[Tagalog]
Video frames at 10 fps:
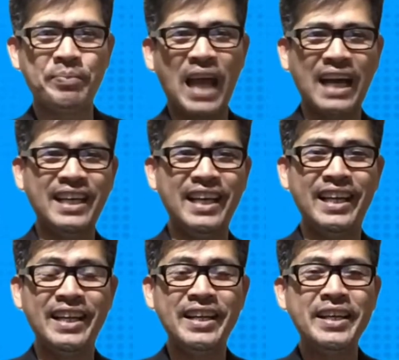
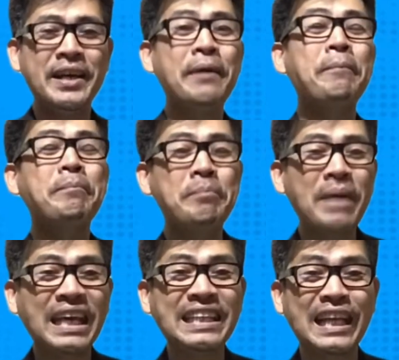Dahil
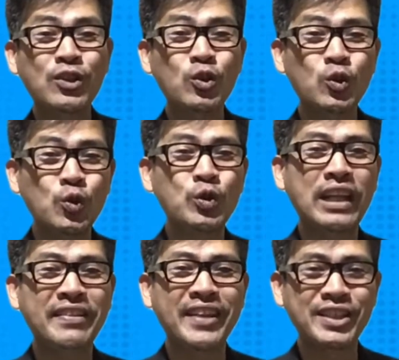may
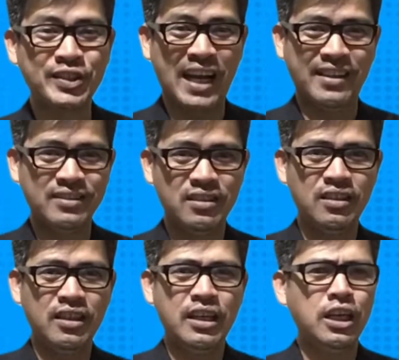natutunan na siya.
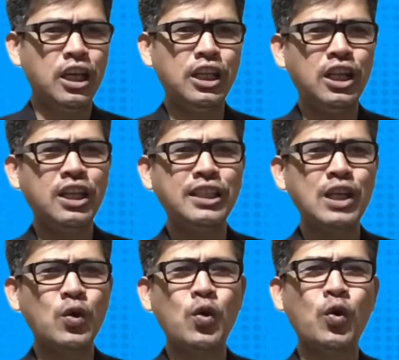Hindi na niya
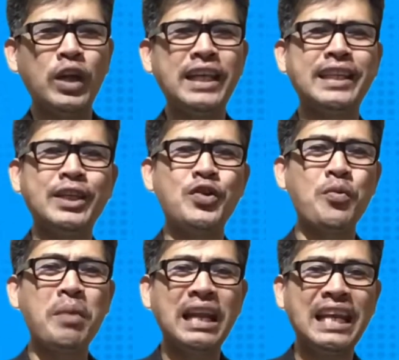uulitin yung
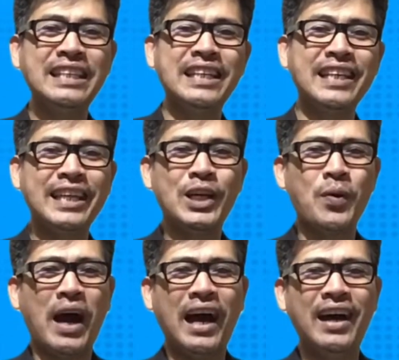mali niyang
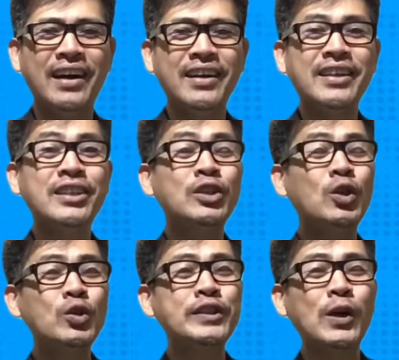ginawa
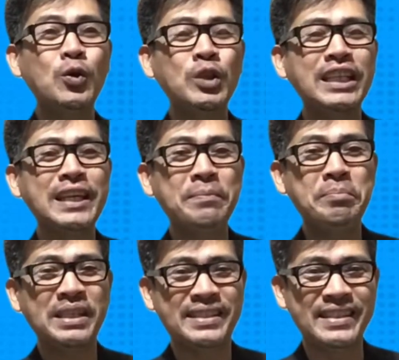doon sa una niyang
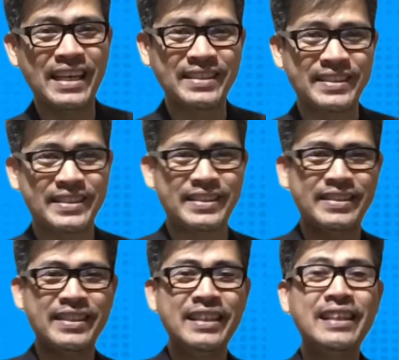business.
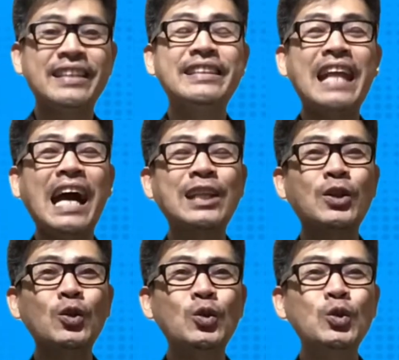
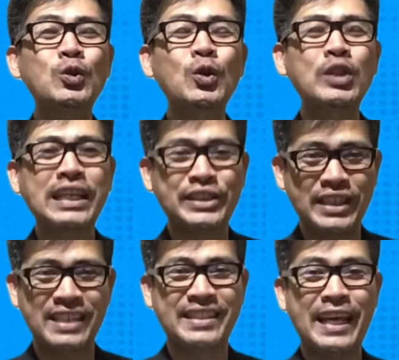Natuto na
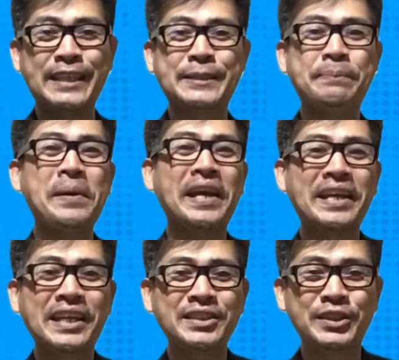siya sa
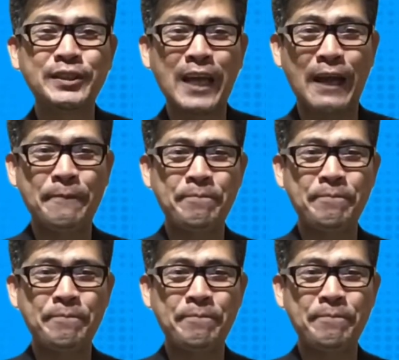experience niya.